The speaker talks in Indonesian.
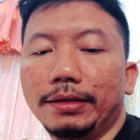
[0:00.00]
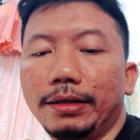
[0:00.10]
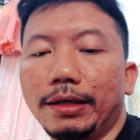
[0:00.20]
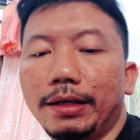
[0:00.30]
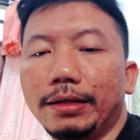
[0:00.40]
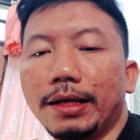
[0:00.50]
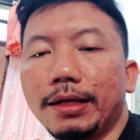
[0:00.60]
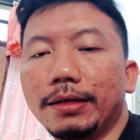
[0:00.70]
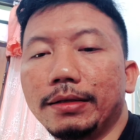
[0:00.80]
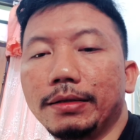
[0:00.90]
eh,
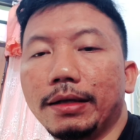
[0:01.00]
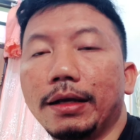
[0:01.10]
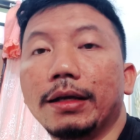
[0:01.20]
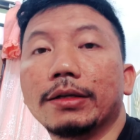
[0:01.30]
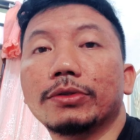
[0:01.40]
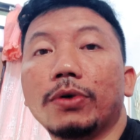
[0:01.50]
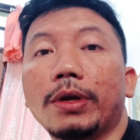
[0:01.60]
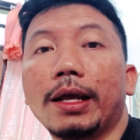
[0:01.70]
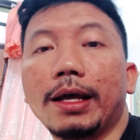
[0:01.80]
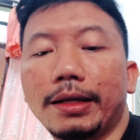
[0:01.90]
dan eh,
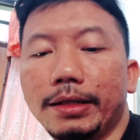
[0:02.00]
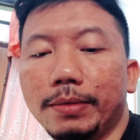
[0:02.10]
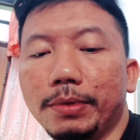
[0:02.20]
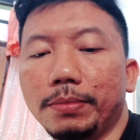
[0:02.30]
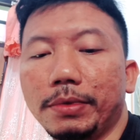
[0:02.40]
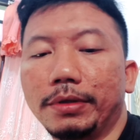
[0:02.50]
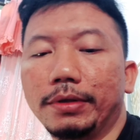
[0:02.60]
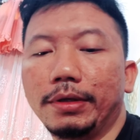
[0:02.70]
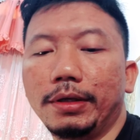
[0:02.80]
sore hari teman-teman